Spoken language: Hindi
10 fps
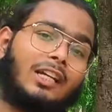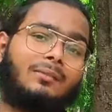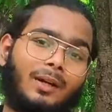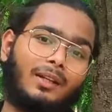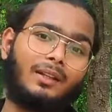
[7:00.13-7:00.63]

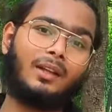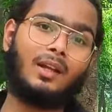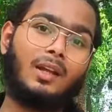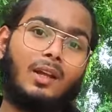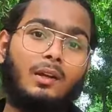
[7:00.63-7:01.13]
साथ में गए थे
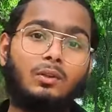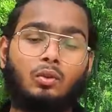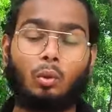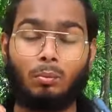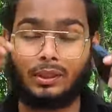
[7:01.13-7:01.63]

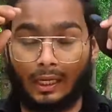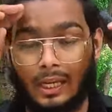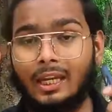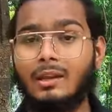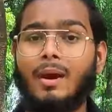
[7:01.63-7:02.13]
तुम
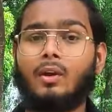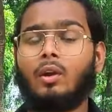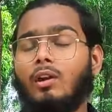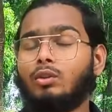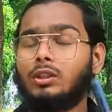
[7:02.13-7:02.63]
यकीन नहीं
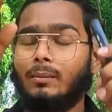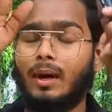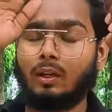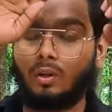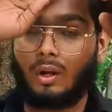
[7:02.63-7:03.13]
मानोगे उस
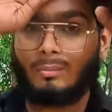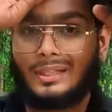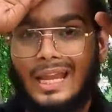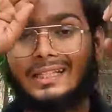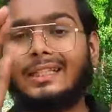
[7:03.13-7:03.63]
सामान को हम
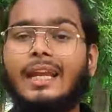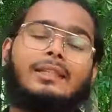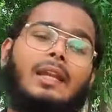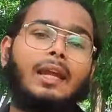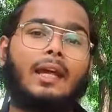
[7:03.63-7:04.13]
कैसे
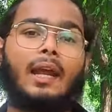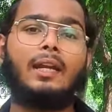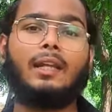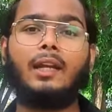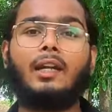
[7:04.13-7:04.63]
कैसे लेकर
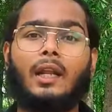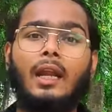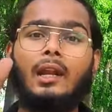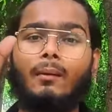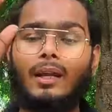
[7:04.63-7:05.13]
आए ठीक है
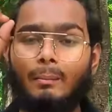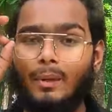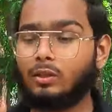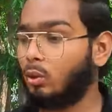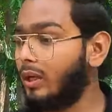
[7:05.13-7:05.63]
ट्रेन हमारी
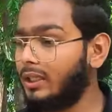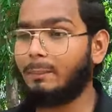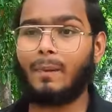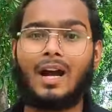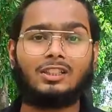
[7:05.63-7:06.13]
मिस हो गई थी
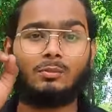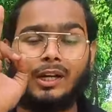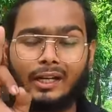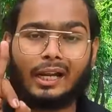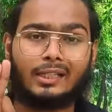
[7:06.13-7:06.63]
पाँच
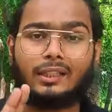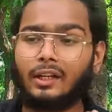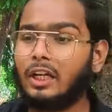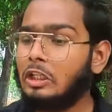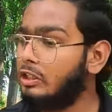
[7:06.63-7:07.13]
मिनट रह गए थे
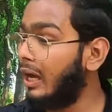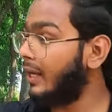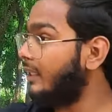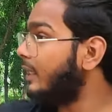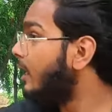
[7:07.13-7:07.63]
ट्रेन जा
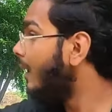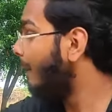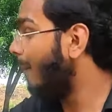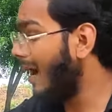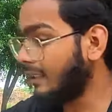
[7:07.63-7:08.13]
रही थी
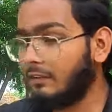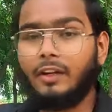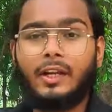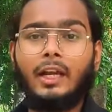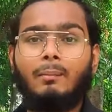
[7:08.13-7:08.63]
भागती
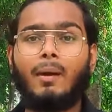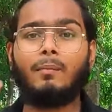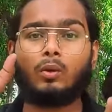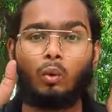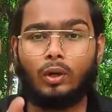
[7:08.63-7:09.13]
हुई ट्रेन में
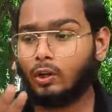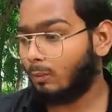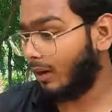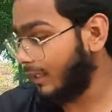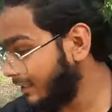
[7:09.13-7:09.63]
हमने कूली को
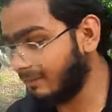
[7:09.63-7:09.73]
पकड़ के